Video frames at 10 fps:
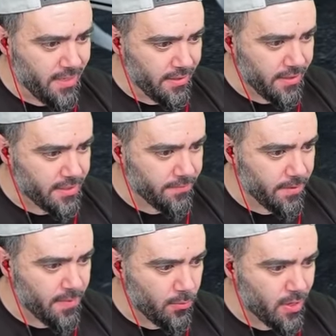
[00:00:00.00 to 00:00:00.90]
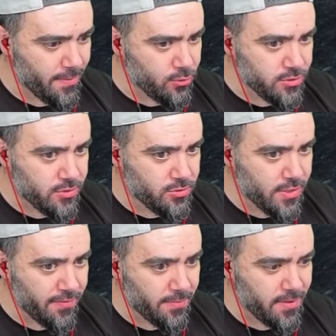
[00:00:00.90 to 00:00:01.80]
geldi arkamdan. Ben bu arabayı düz
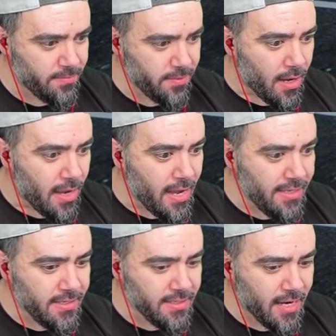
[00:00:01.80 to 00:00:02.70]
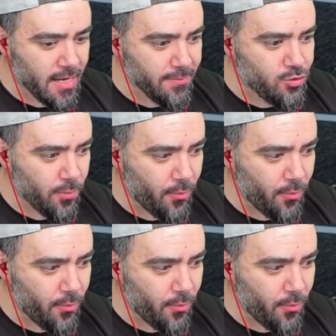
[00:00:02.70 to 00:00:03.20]
çevirebilir miyim? Hayır araba çöp